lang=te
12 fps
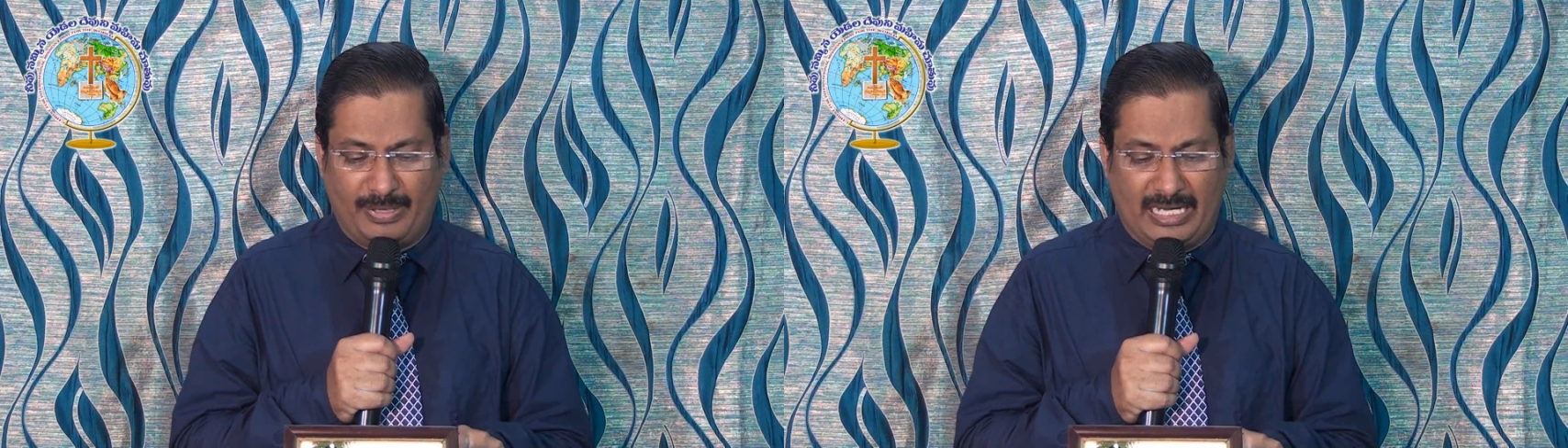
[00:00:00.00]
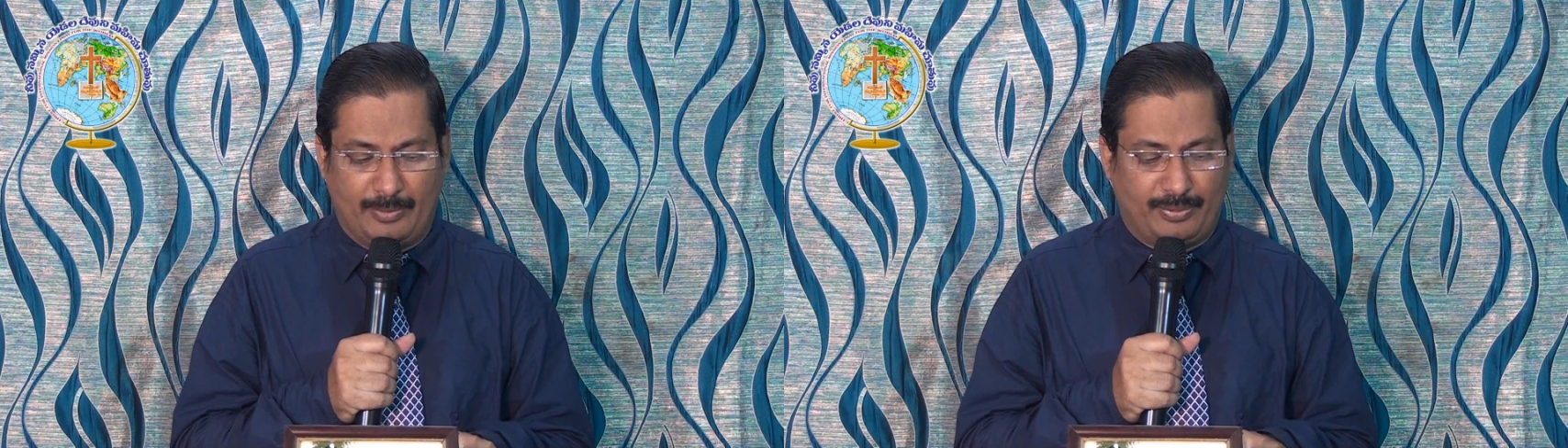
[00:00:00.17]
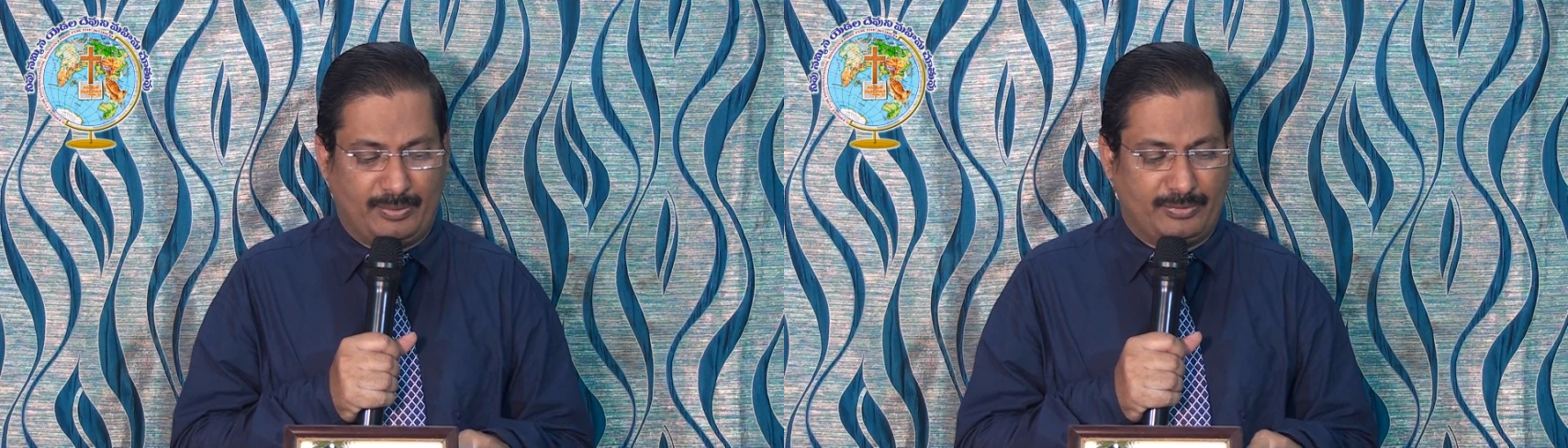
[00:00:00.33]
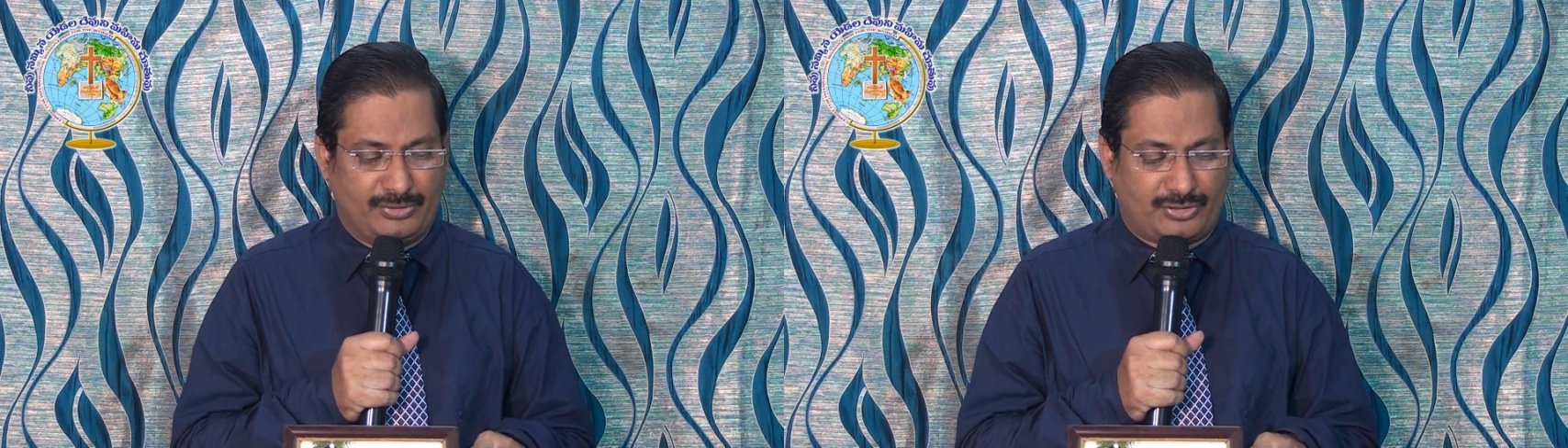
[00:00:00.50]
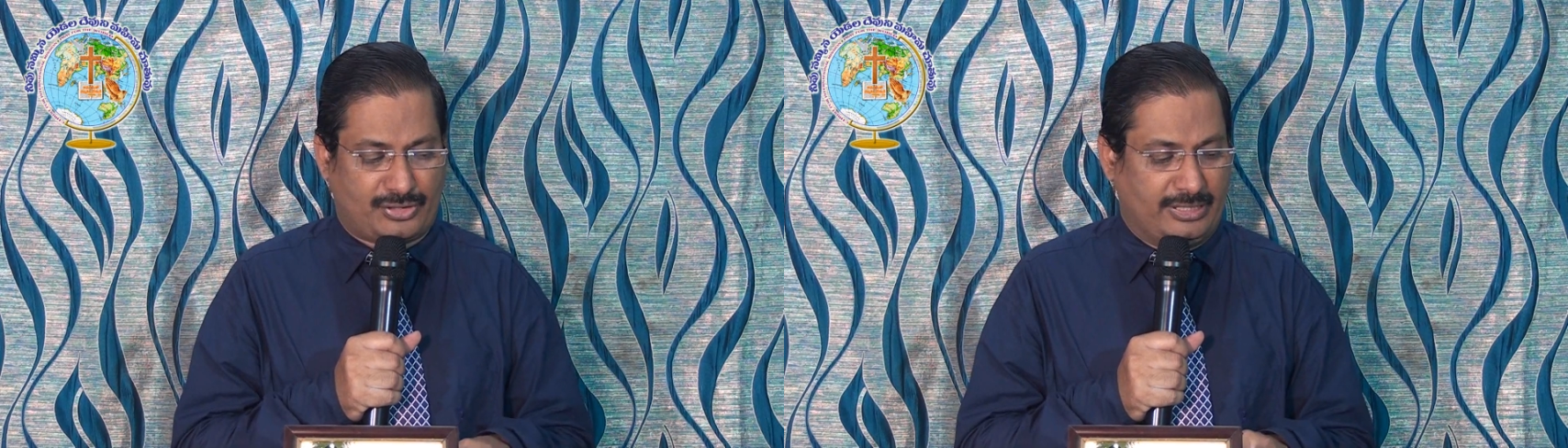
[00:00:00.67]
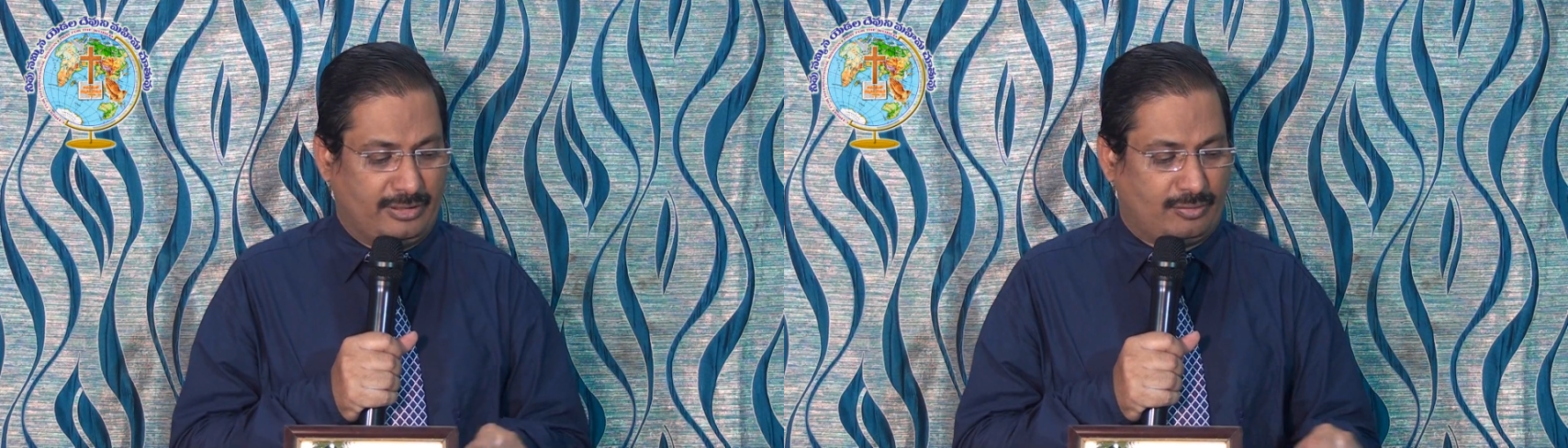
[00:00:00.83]
పాపము
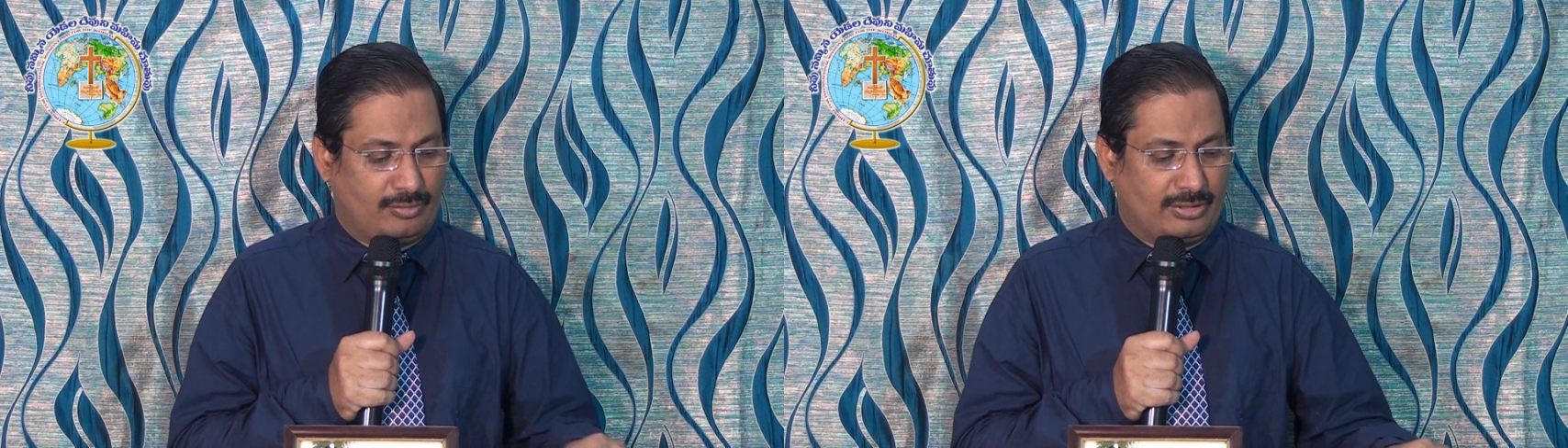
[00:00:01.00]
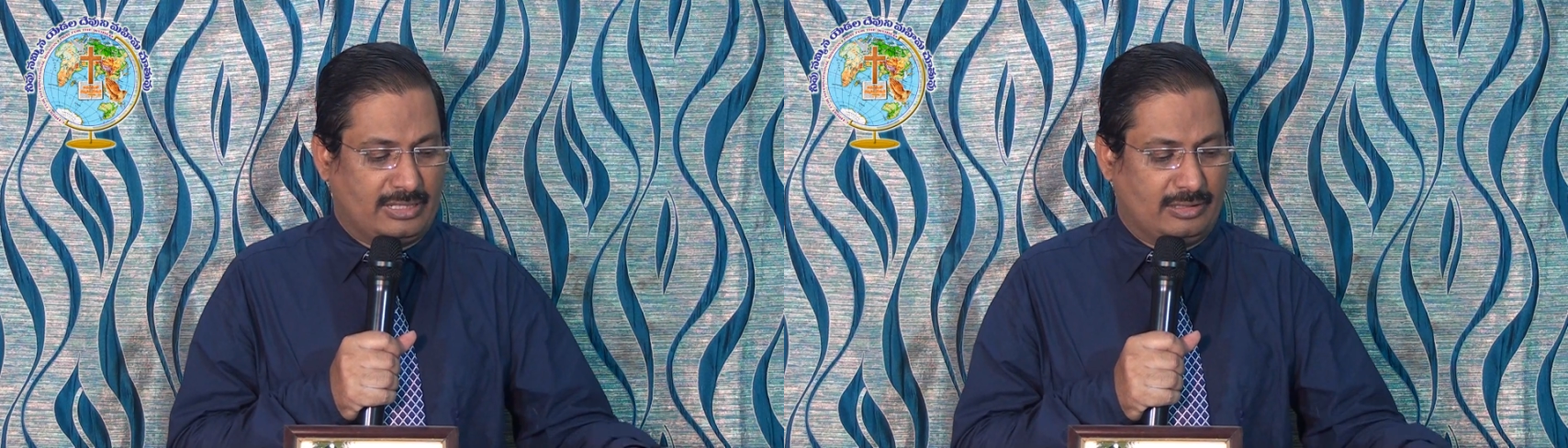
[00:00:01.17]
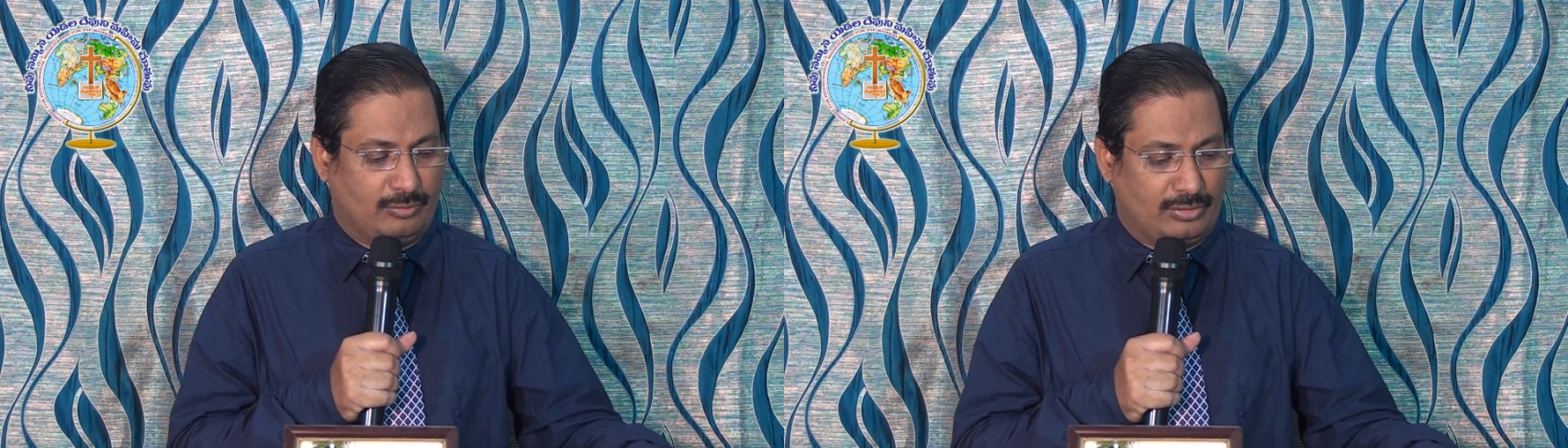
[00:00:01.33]
చేయకుండా